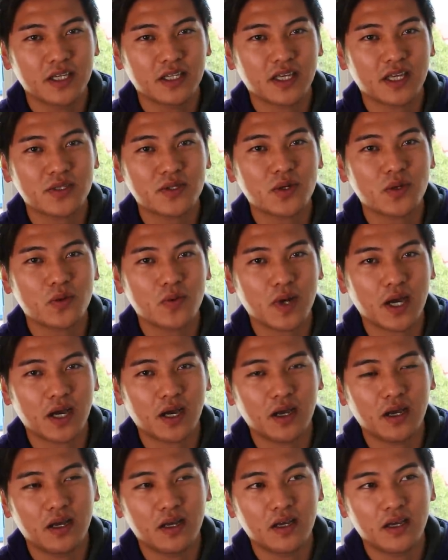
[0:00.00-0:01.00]
結論
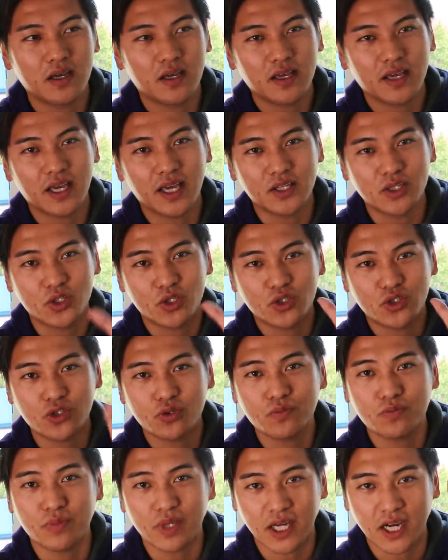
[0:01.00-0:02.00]
は、え
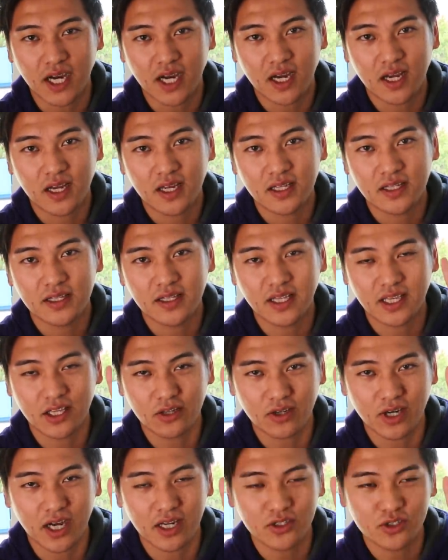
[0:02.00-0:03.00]
準備ができ
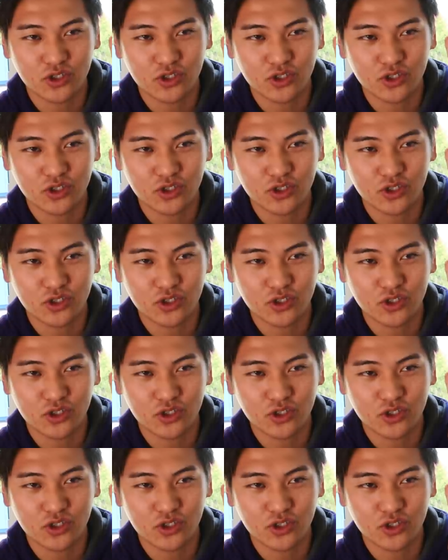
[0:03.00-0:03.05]
るか。